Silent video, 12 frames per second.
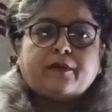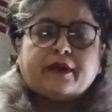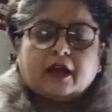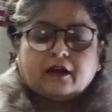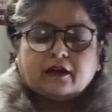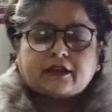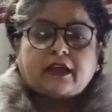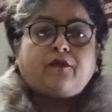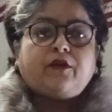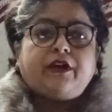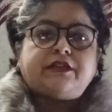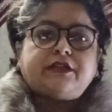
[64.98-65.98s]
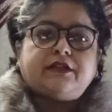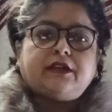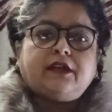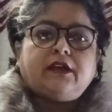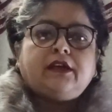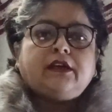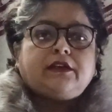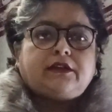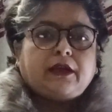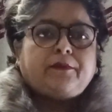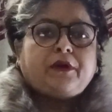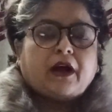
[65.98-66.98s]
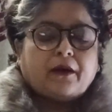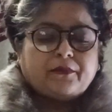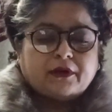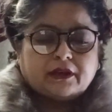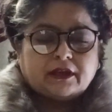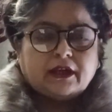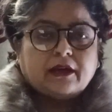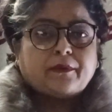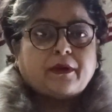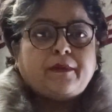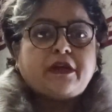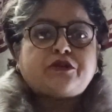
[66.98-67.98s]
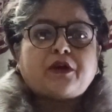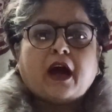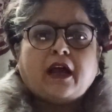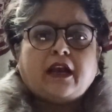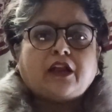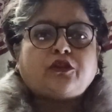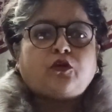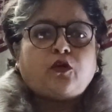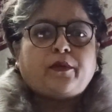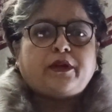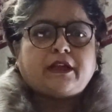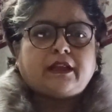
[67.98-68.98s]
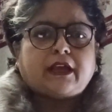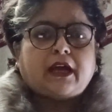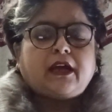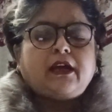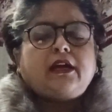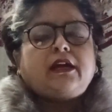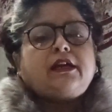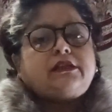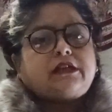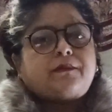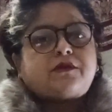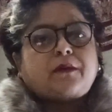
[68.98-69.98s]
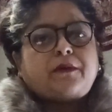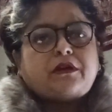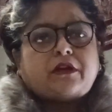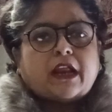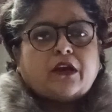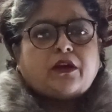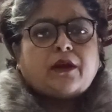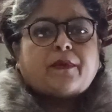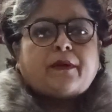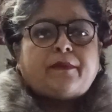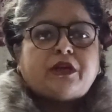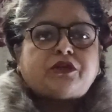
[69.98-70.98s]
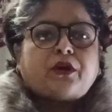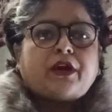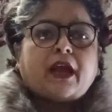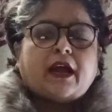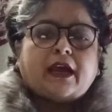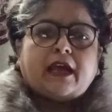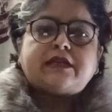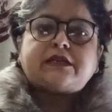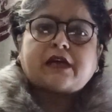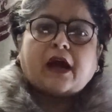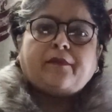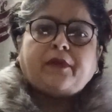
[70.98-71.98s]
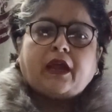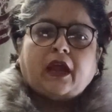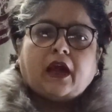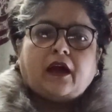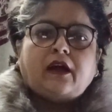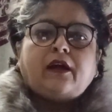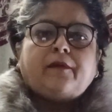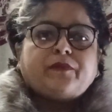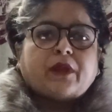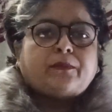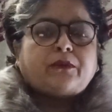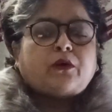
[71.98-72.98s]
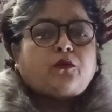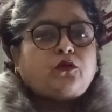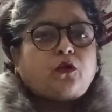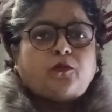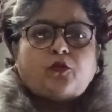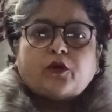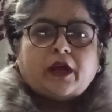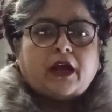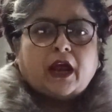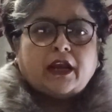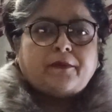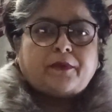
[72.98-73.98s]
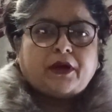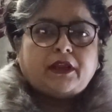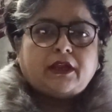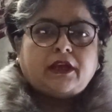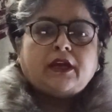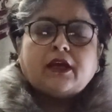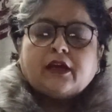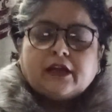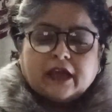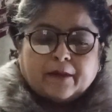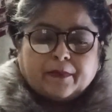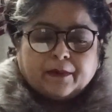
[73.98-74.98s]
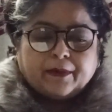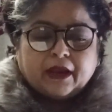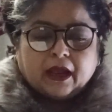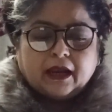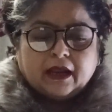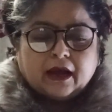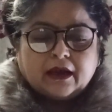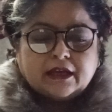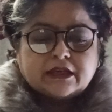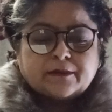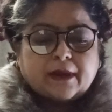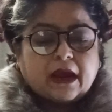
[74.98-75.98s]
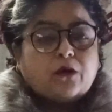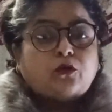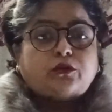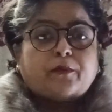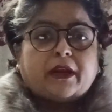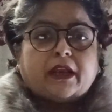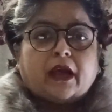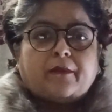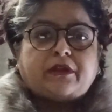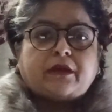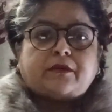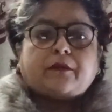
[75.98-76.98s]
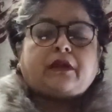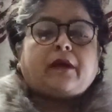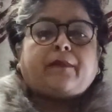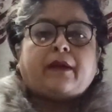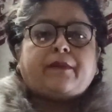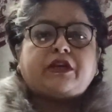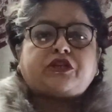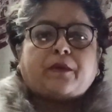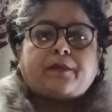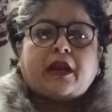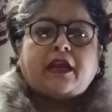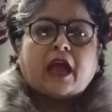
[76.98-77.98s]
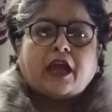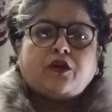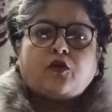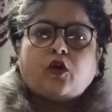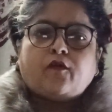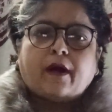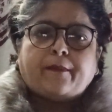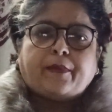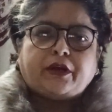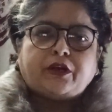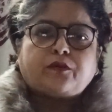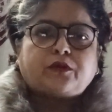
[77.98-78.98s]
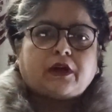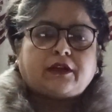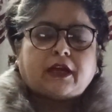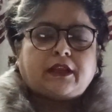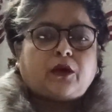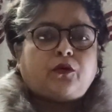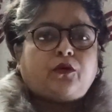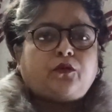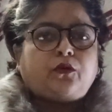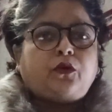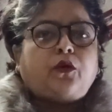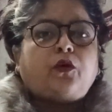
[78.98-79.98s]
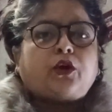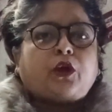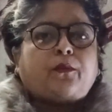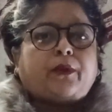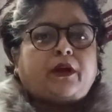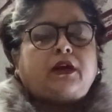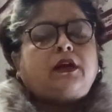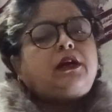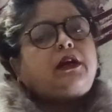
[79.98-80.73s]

में भी क्या करता है वही चीज़ें सेम काम करती हैं परमेश्वर हालातों को बदलता है जब जब इसराइलियों ने परमेश्वर के अगेंस्ट काम किया तब तक उनको मुंह की खानी पड़ी थी यहाँ पर भी क्या लिखा कि जब एहूद मर गया मतलब जब तक परमेश्वर अपने न्यायियों को वहाँ पर नियुक्त करता था उन उन लोगों के ऊपर